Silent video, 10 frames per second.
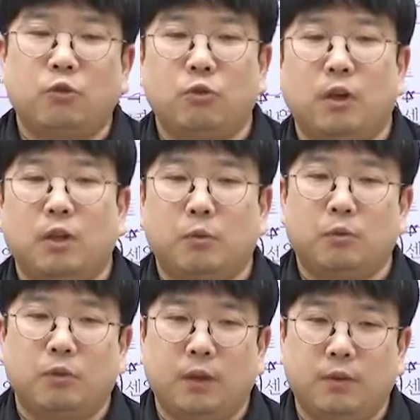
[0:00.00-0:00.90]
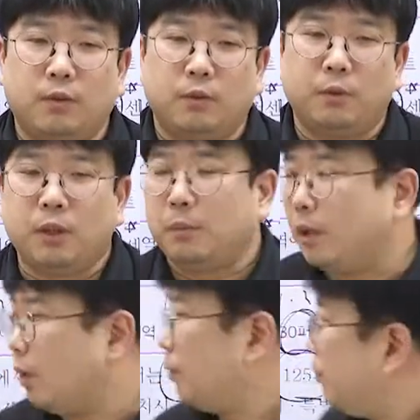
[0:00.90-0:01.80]
중요하다 볼 수가 있어요.
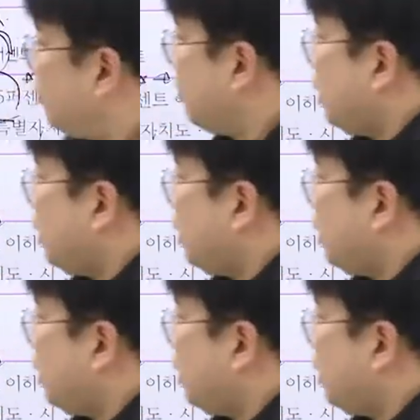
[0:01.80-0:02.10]
왜냐면, 하